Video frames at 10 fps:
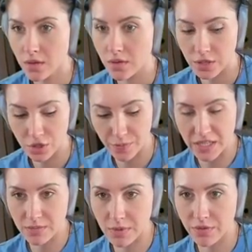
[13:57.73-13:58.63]
Ich
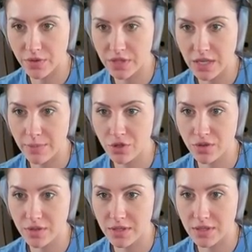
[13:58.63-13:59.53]
speichere mal, bevor ich hier
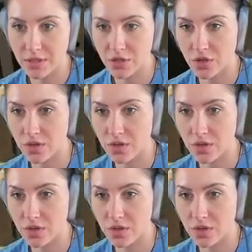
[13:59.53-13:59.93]
abstürze. Ich sehe es schon